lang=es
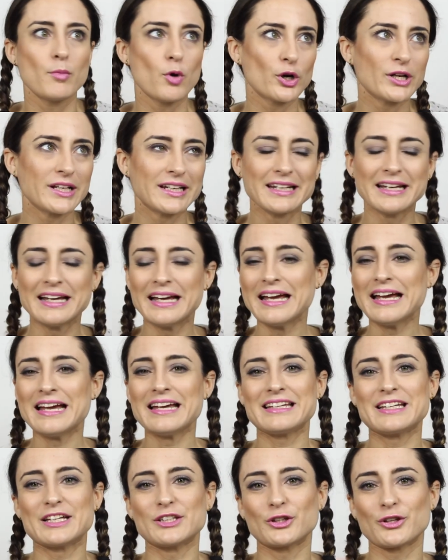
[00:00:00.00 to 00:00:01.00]
morir
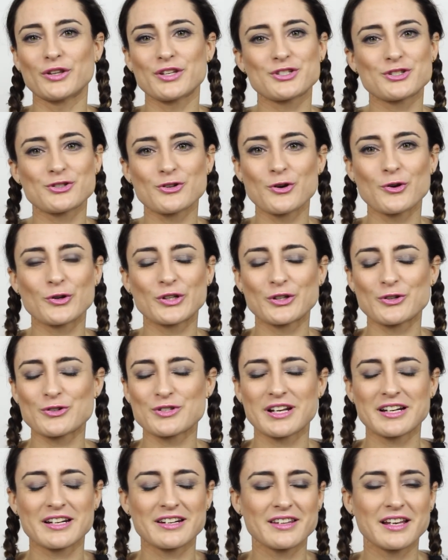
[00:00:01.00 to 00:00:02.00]
y entonces solo quiero
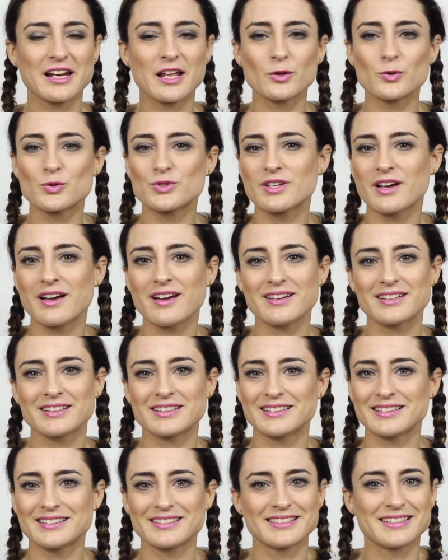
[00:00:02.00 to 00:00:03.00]
salir de la ducha
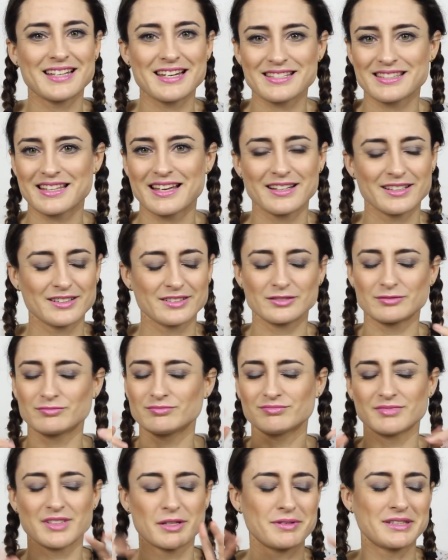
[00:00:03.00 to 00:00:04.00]
y ya está,
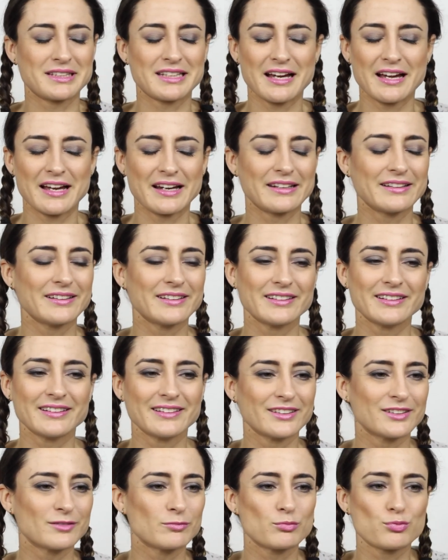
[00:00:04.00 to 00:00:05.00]
evitar
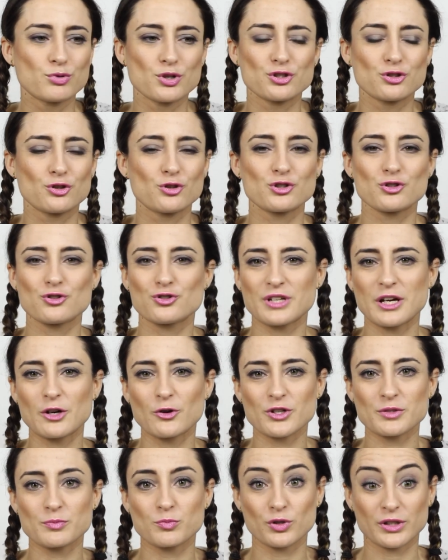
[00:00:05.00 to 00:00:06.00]
eh, pues todos esos
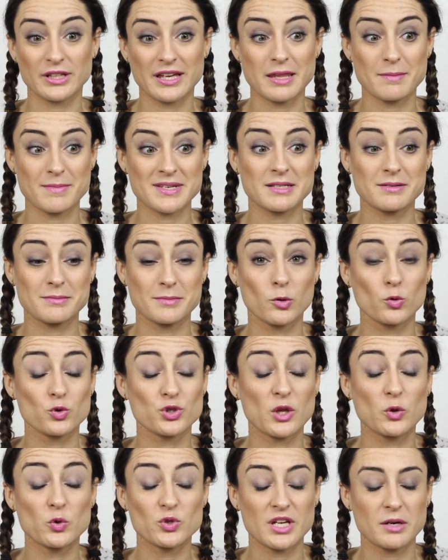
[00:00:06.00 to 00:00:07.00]
calores porque además a mí me
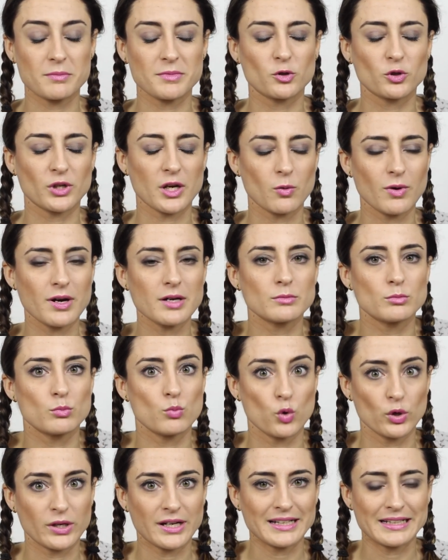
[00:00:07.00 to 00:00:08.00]
gusta ducharme con agua
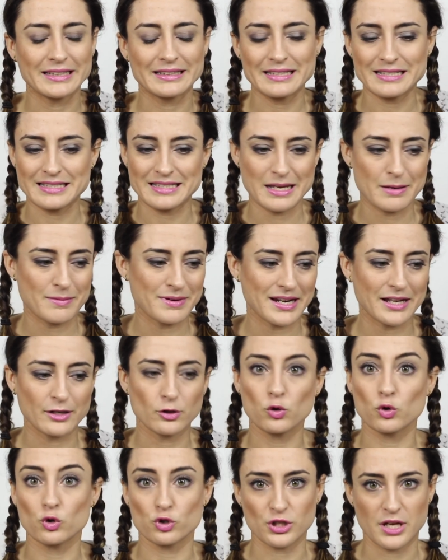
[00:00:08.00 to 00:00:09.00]
muy caliente sea
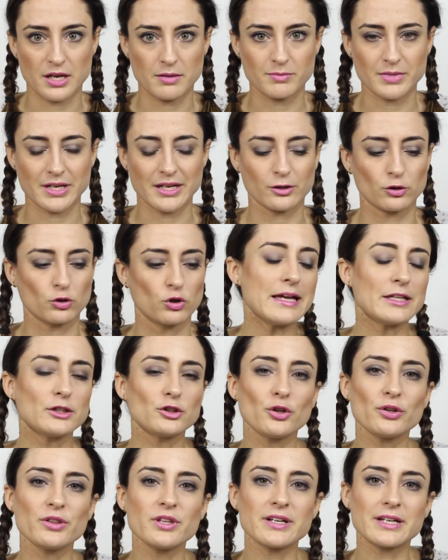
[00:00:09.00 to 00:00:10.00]
verano o sea invierno.
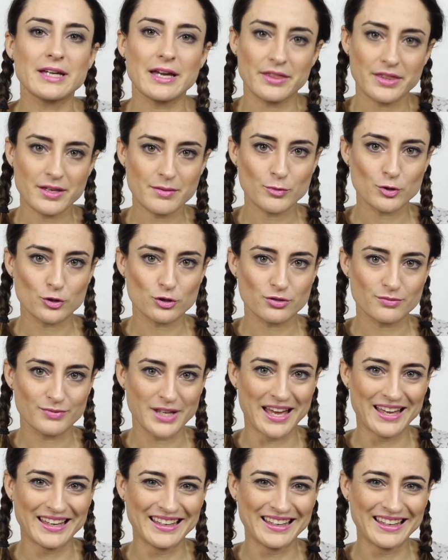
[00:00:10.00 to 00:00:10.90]
Entonces, ¿qué hacemos?